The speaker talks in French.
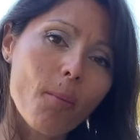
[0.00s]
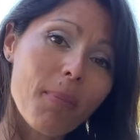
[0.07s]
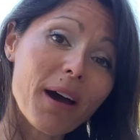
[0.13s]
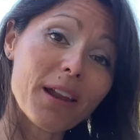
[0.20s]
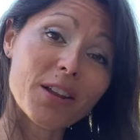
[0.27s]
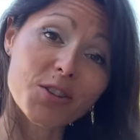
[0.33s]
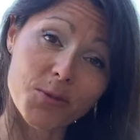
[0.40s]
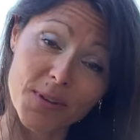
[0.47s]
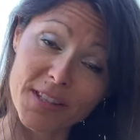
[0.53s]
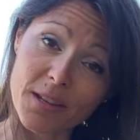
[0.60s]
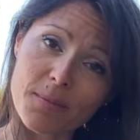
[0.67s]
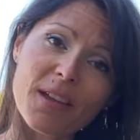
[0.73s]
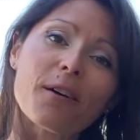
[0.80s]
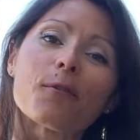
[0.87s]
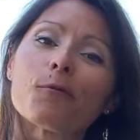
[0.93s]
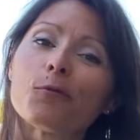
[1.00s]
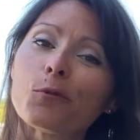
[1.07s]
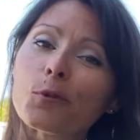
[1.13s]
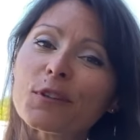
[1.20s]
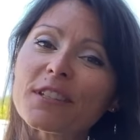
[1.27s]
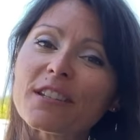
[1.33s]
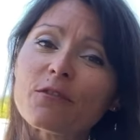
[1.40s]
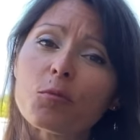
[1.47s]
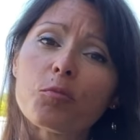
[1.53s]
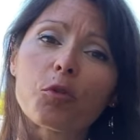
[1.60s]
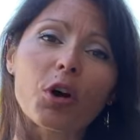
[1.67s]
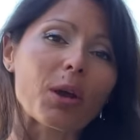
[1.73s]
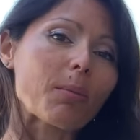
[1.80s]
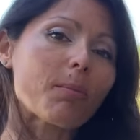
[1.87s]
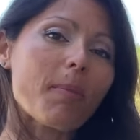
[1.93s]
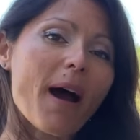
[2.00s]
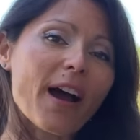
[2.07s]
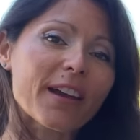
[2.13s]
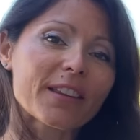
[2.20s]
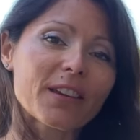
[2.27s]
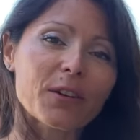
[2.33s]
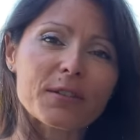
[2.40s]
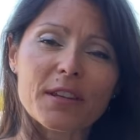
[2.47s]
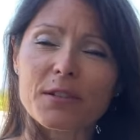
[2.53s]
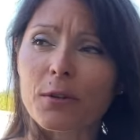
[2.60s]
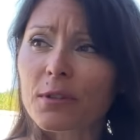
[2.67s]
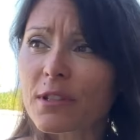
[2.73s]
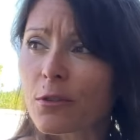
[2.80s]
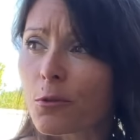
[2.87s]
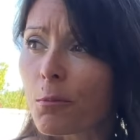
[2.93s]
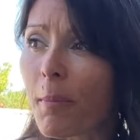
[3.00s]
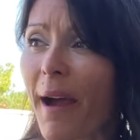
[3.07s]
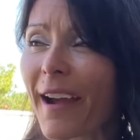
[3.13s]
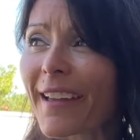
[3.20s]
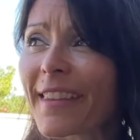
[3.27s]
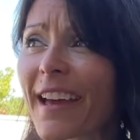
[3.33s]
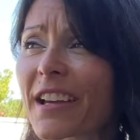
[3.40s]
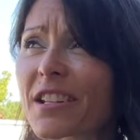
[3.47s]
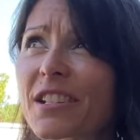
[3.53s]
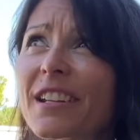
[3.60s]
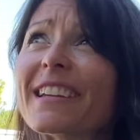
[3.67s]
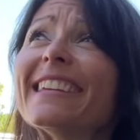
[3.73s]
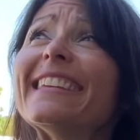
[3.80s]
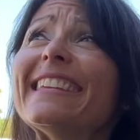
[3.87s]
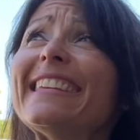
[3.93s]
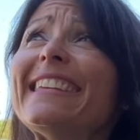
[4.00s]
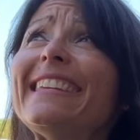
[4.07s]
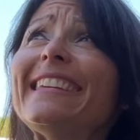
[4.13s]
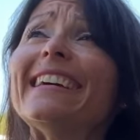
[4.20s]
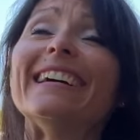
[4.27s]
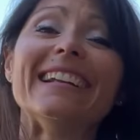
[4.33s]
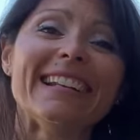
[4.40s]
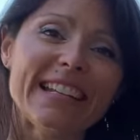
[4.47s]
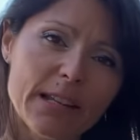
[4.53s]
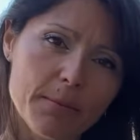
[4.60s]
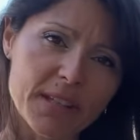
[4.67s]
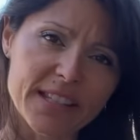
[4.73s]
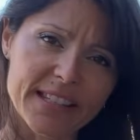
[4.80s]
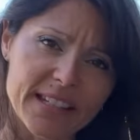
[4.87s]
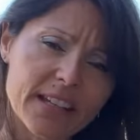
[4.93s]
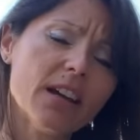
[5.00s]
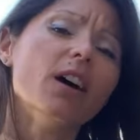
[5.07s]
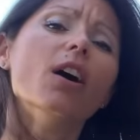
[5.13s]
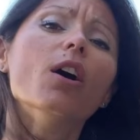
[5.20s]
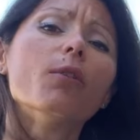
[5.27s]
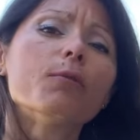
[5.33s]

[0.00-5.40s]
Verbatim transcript: Par la suite, eh bien, vous aussi vous pourrez parrainer en sachant que c'est du parrainage illimité.